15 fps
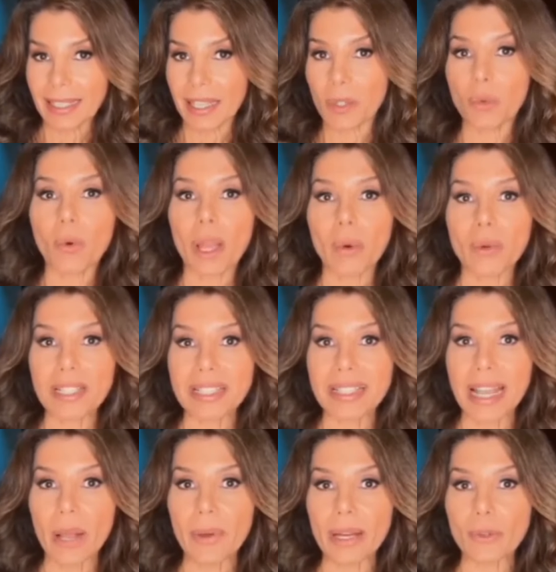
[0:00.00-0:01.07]
En juego
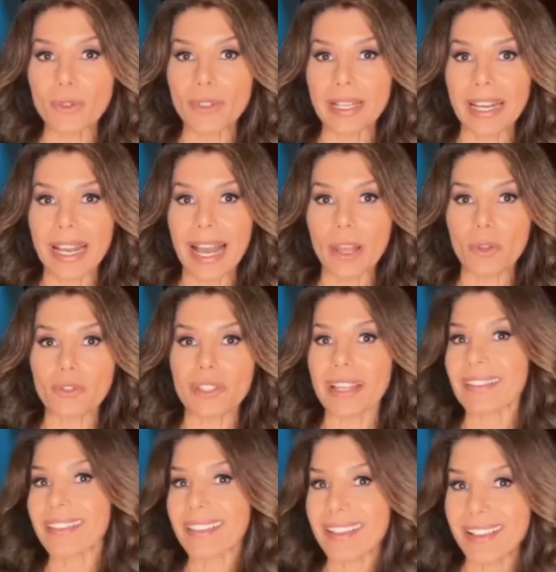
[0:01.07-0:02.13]
estaban los delegados
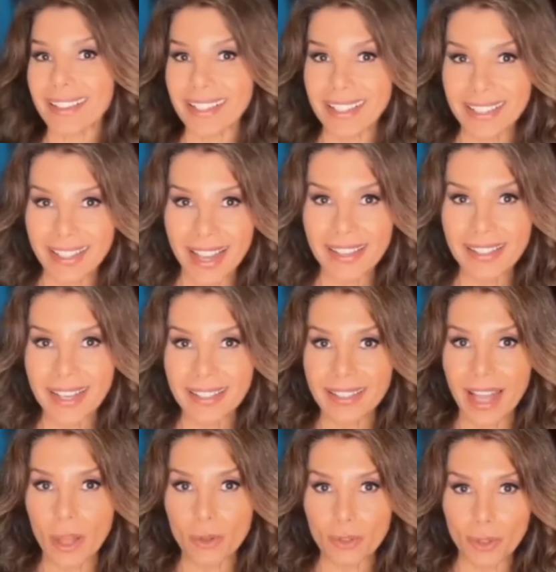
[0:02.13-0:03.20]
de 16
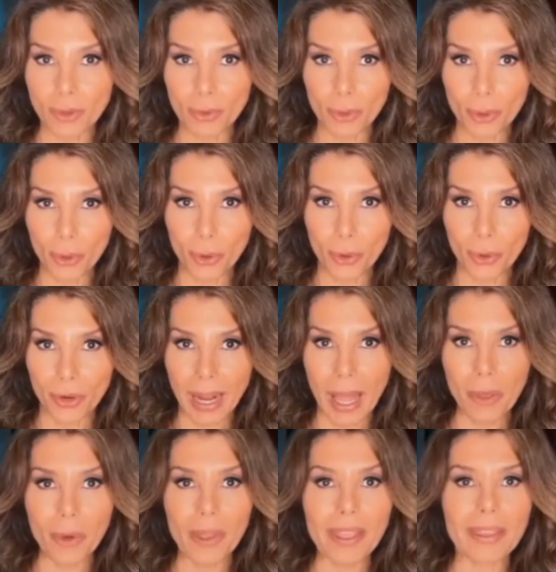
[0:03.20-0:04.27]
estados, incluido
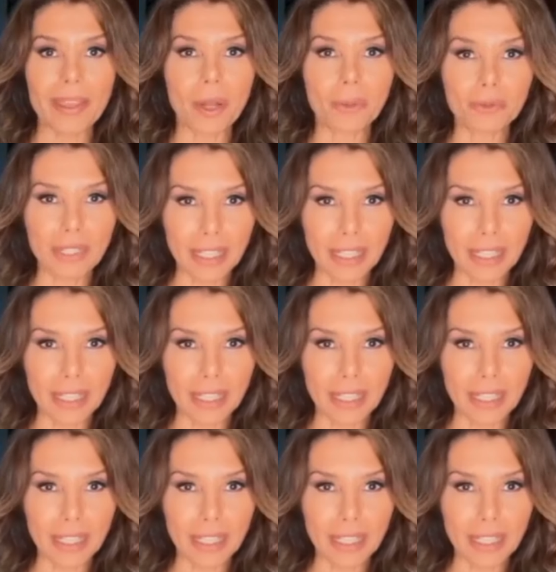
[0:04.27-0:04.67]
Colorado, y de un